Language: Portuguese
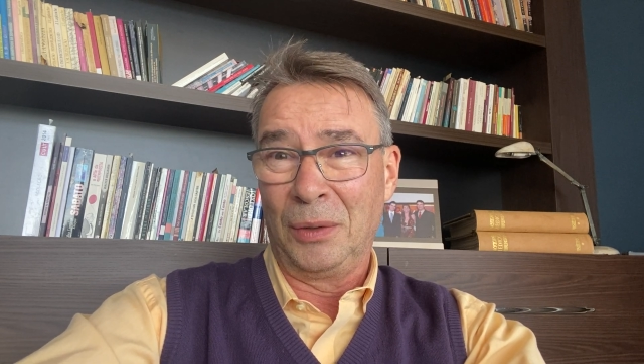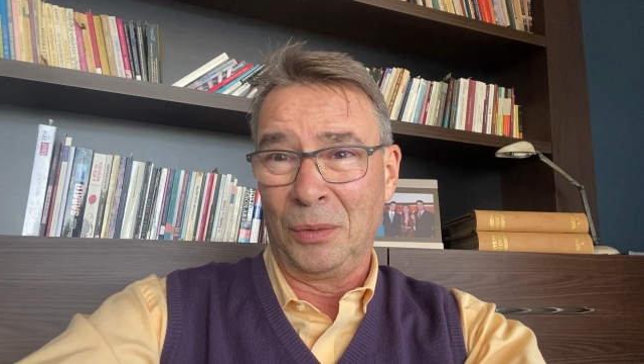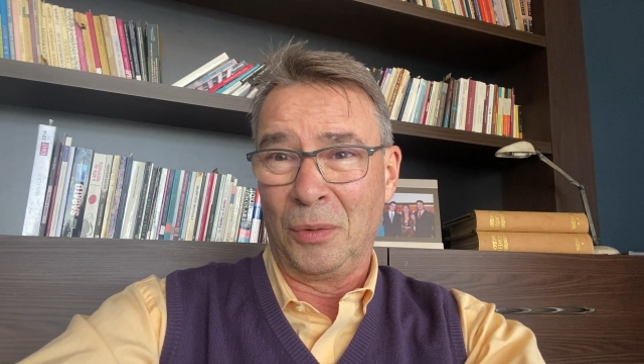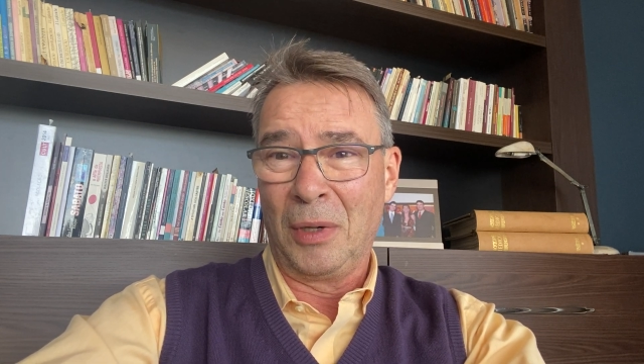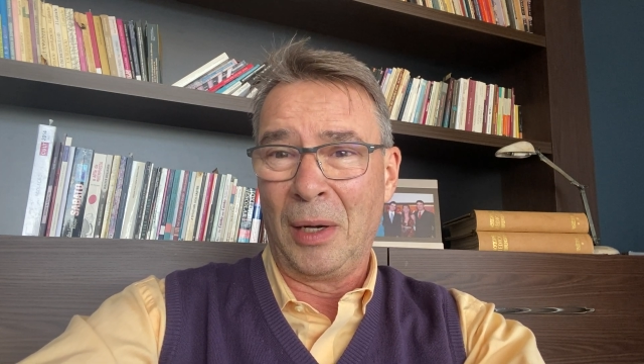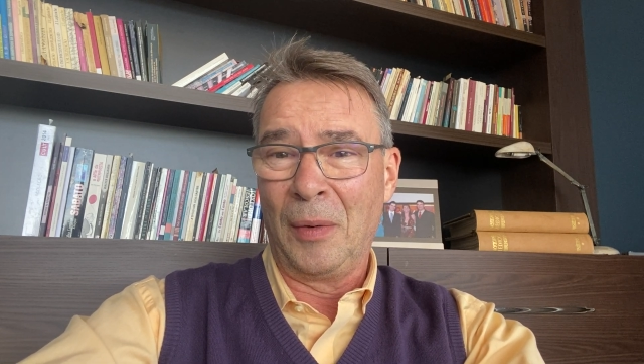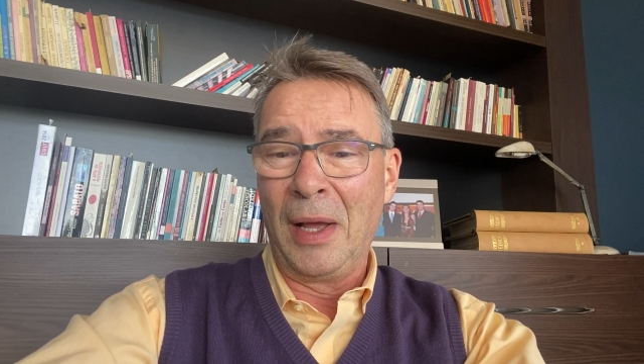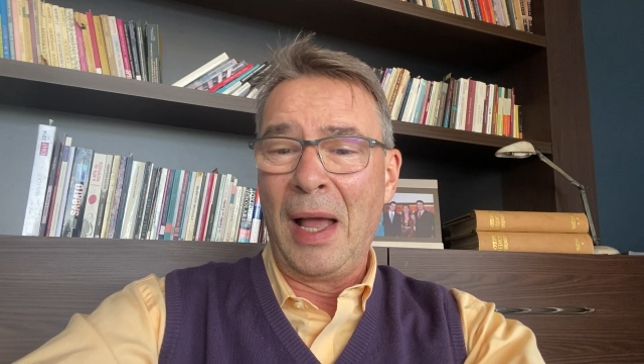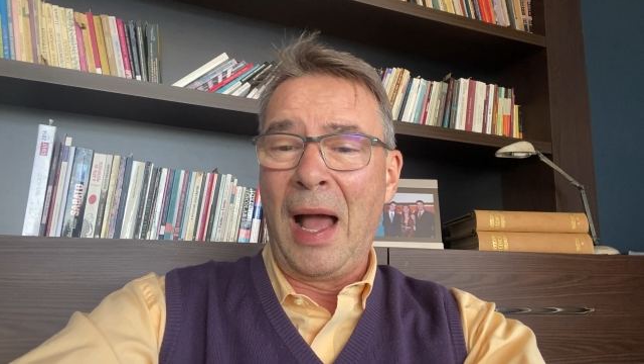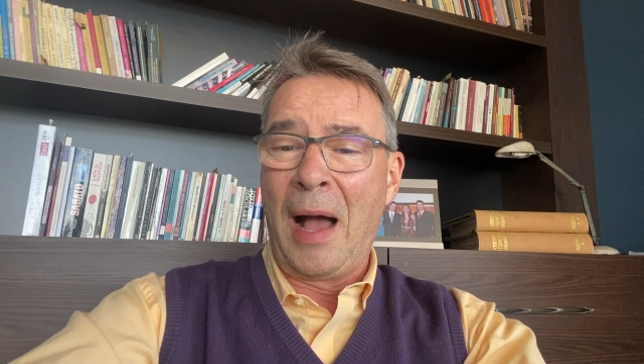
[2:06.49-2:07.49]
no qual
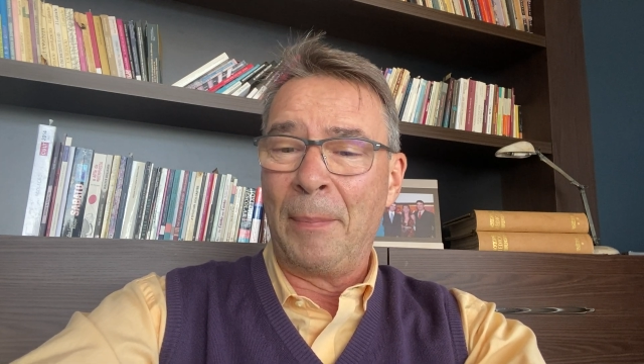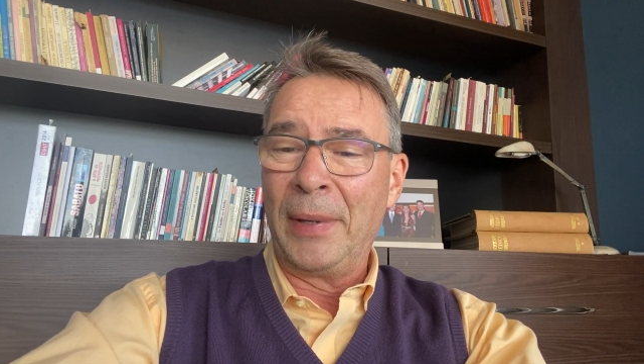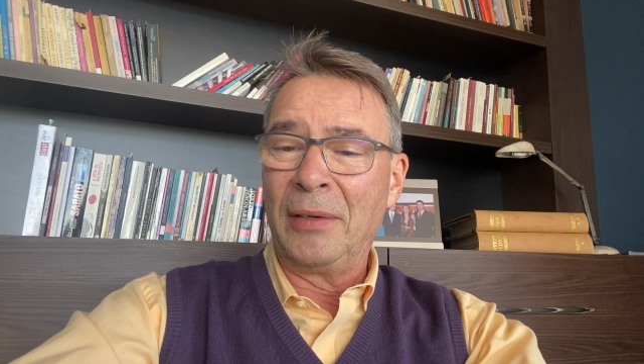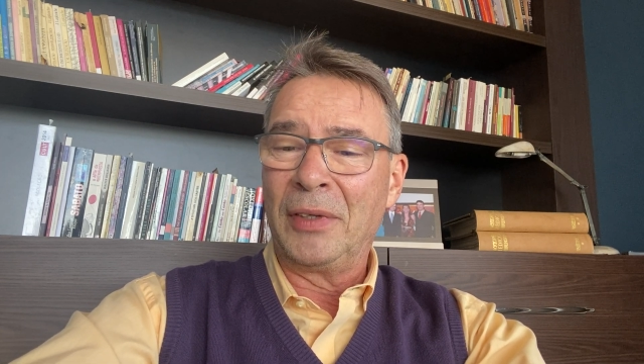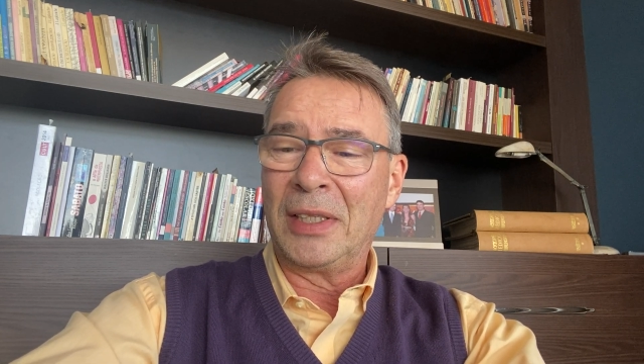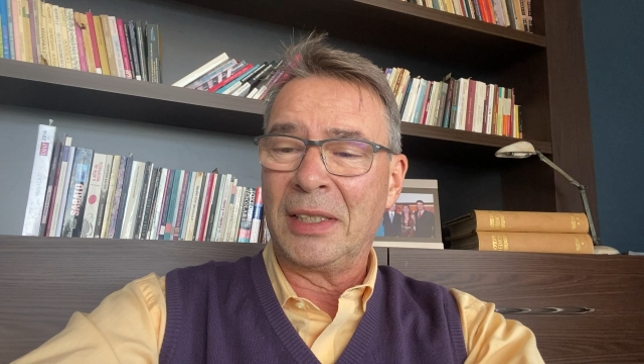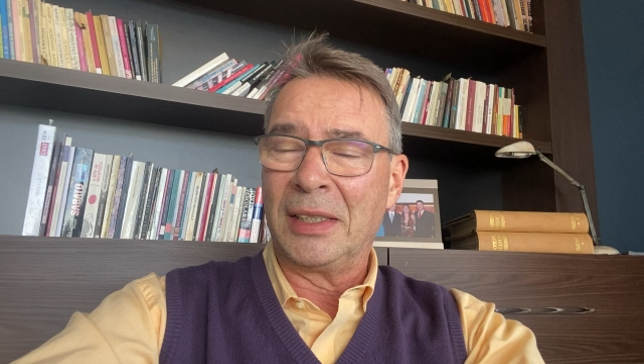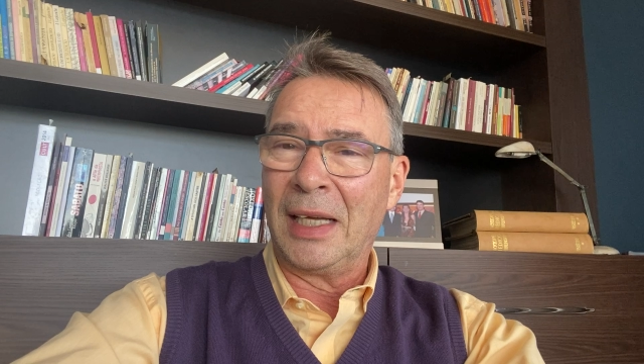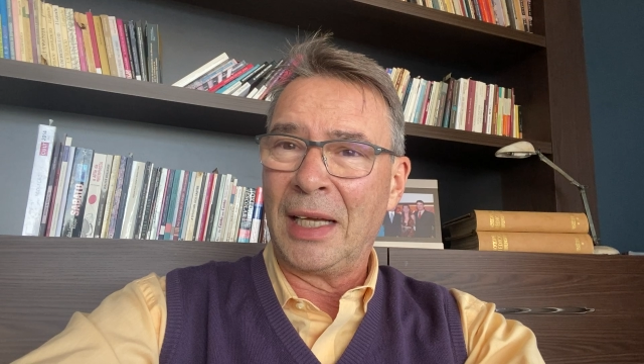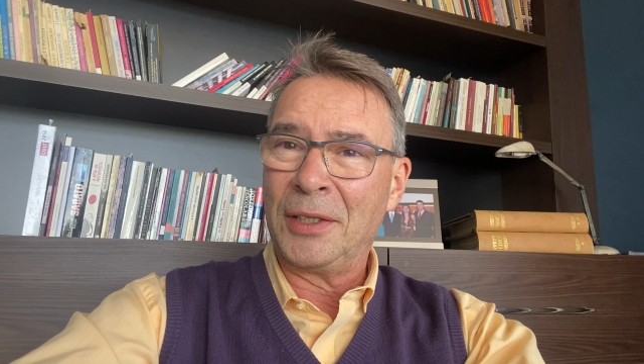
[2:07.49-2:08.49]
a
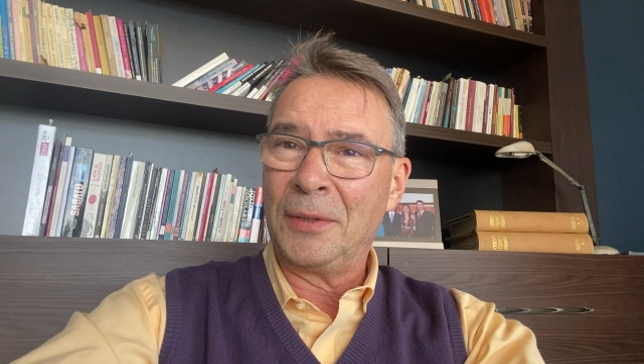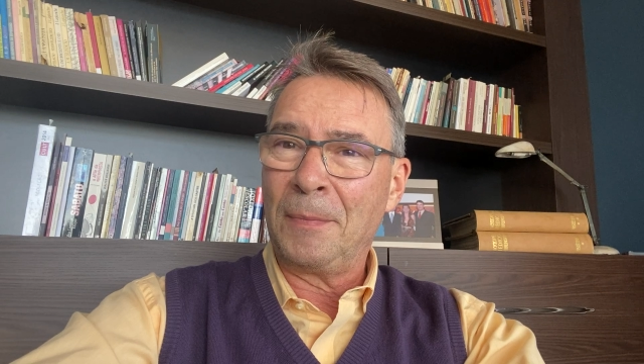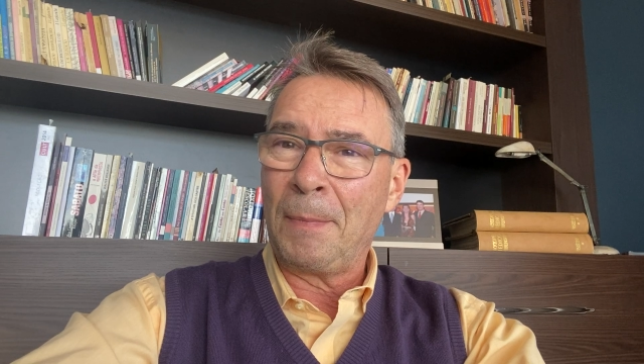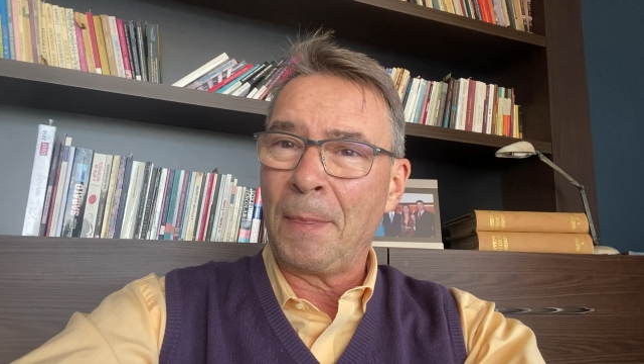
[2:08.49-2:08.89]
perversidade